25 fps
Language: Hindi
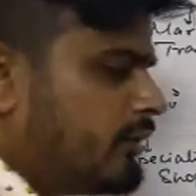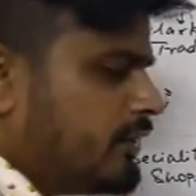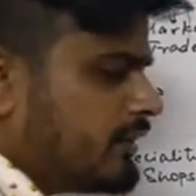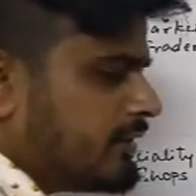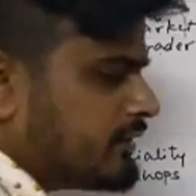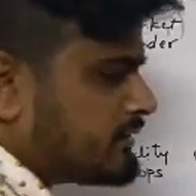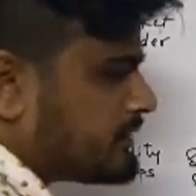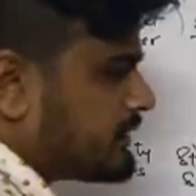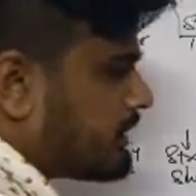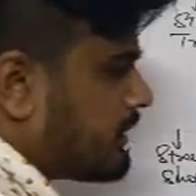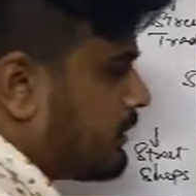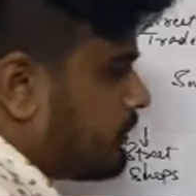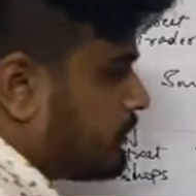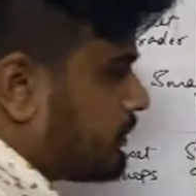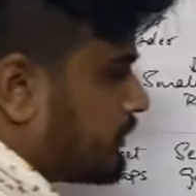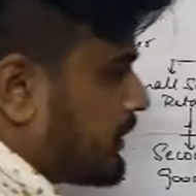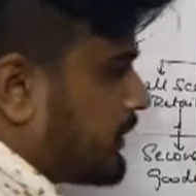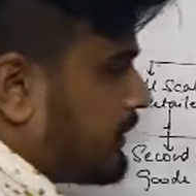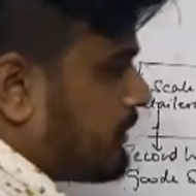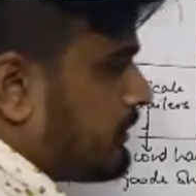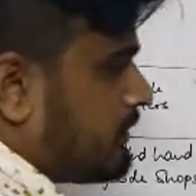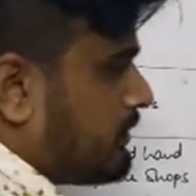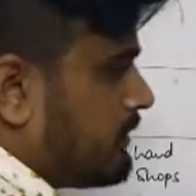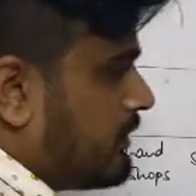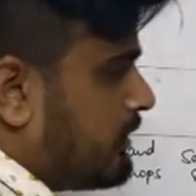ट्रेडर्स क्या होते
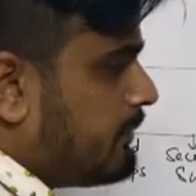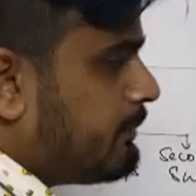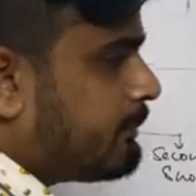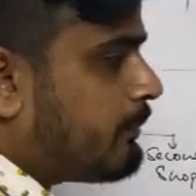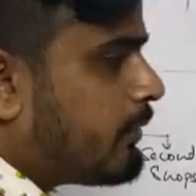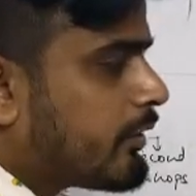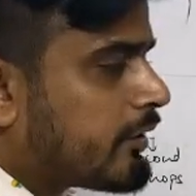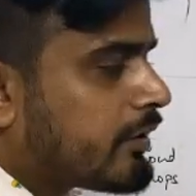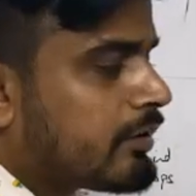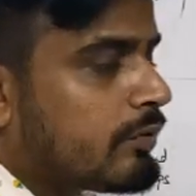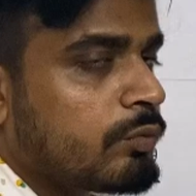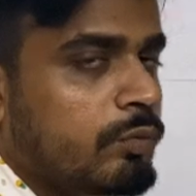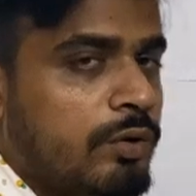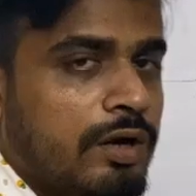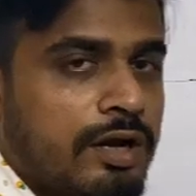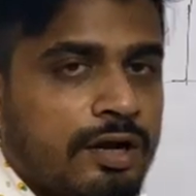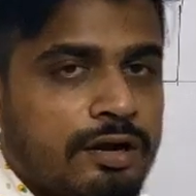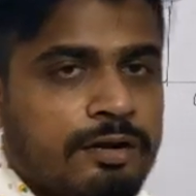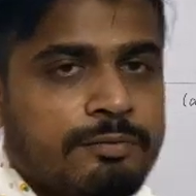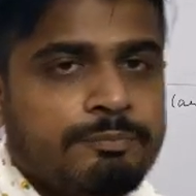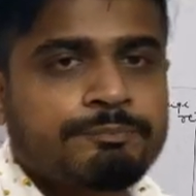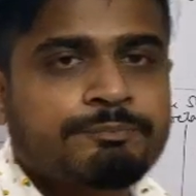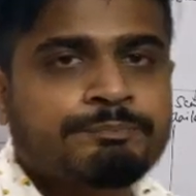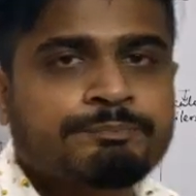हैं इंपॉर्टेंट वन